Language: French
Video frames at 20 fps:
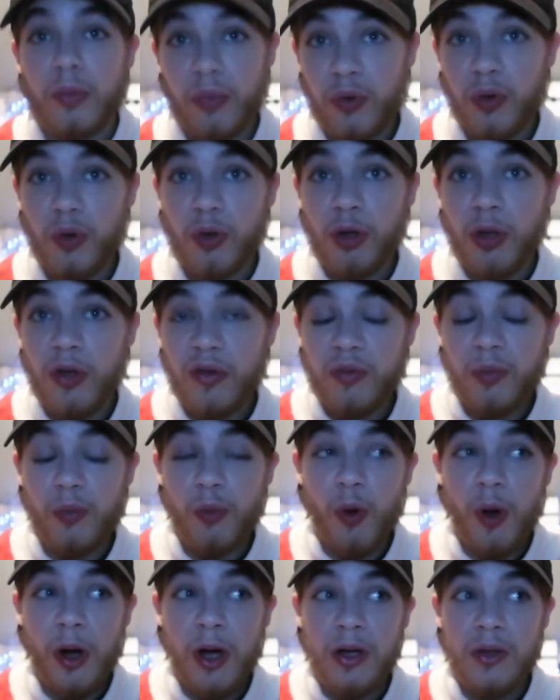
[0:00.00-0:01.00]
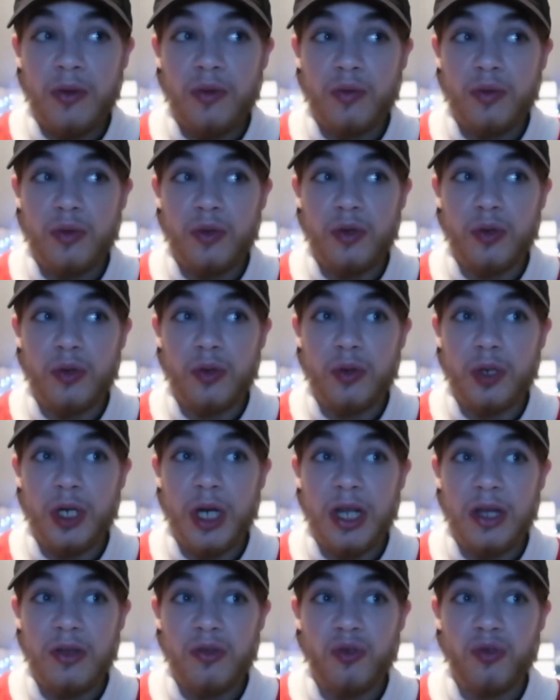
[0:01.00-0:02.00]
pour 9 mois, donc euh, je
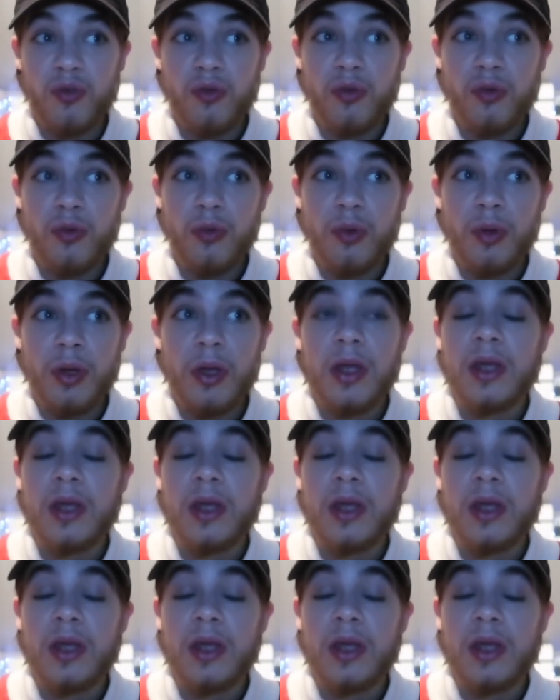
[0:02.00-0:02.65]
l'ai reçu